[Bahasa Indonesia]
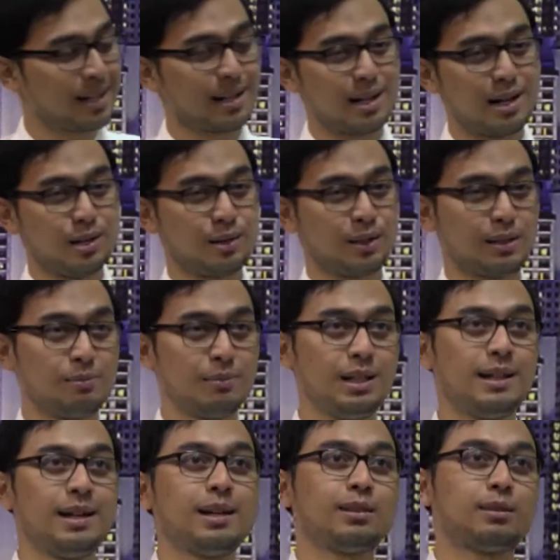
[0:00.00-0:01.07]
Karena kalau kita
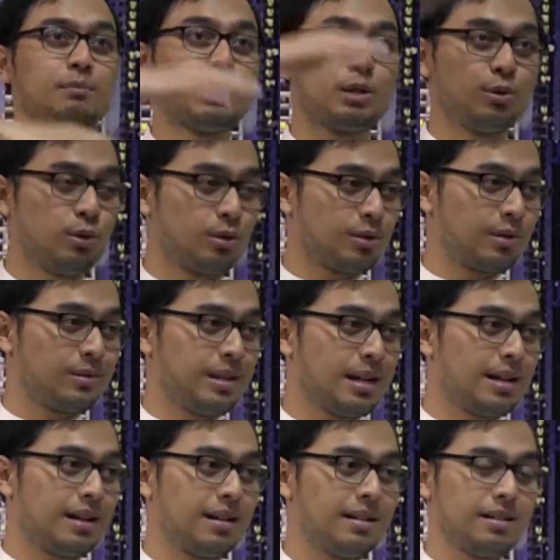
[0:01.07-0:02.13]
melihat merunut
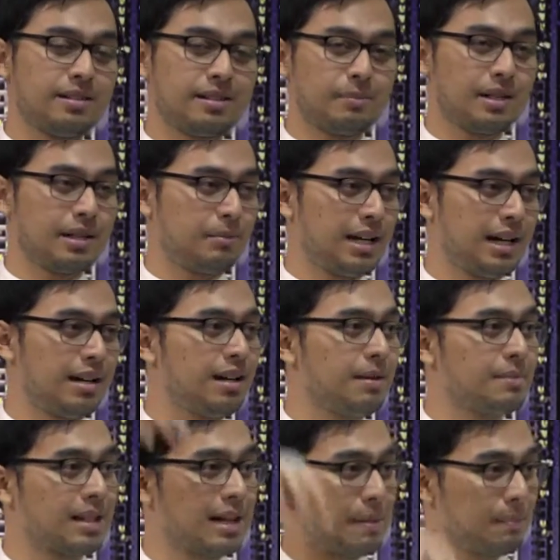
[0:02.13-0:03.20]
sejarah dari zaman Nabi
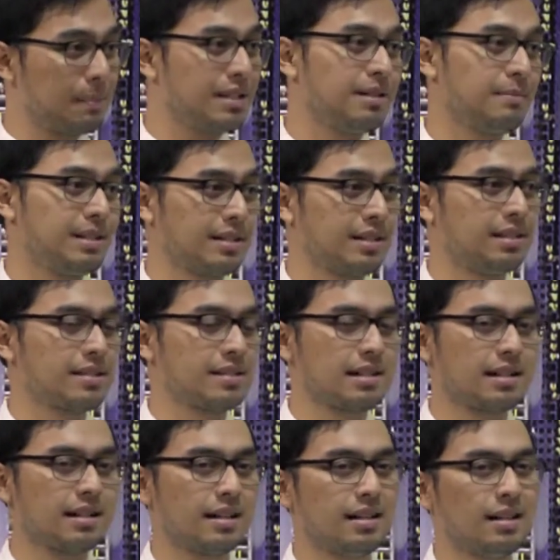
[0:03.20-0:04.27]
Adam sampai zaman kita
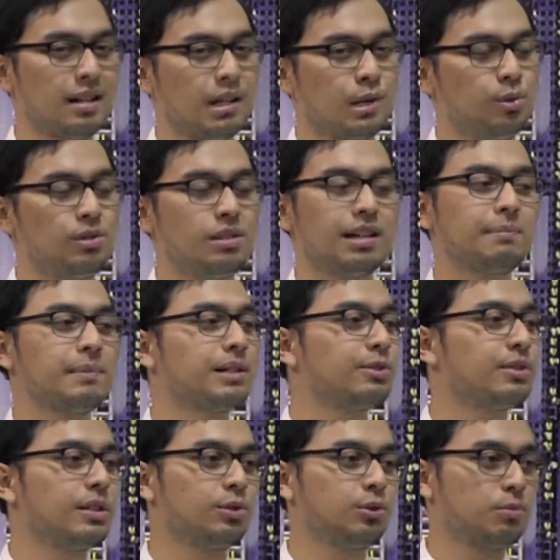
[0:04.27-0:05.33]
sekarang, ujian
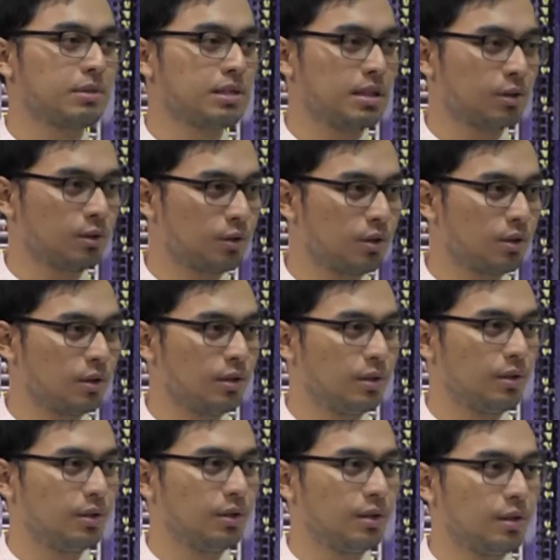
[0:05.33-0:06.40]
manusia itu cuma satu kok.
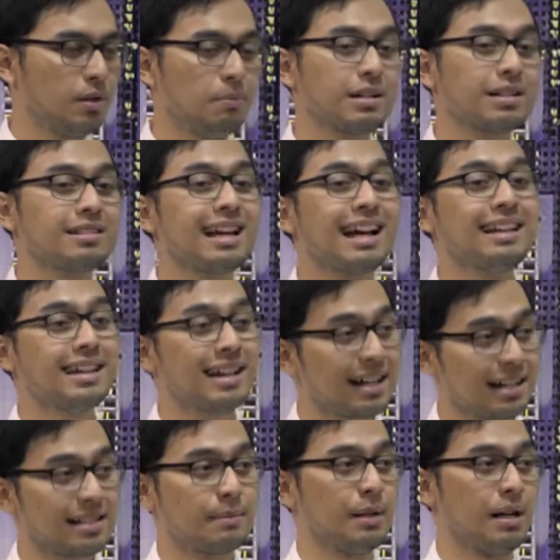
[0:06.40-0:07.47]
Percaya
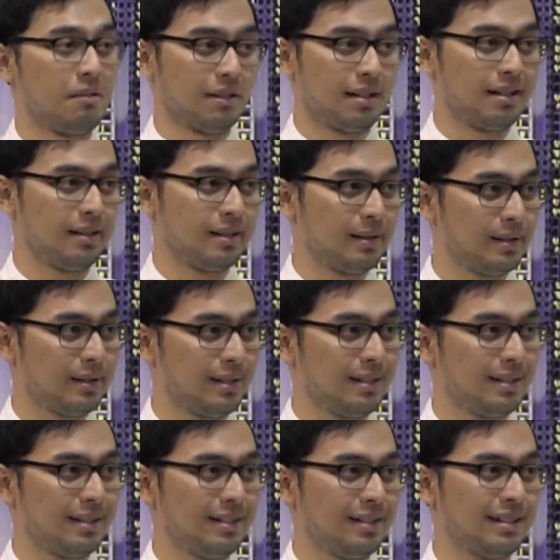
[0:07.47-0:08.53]
nggak sama Allah?
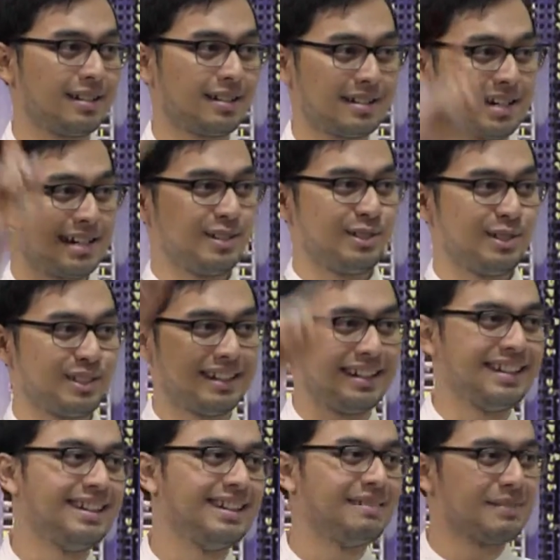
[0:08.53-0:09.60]
Eh, kesana nunjuknya.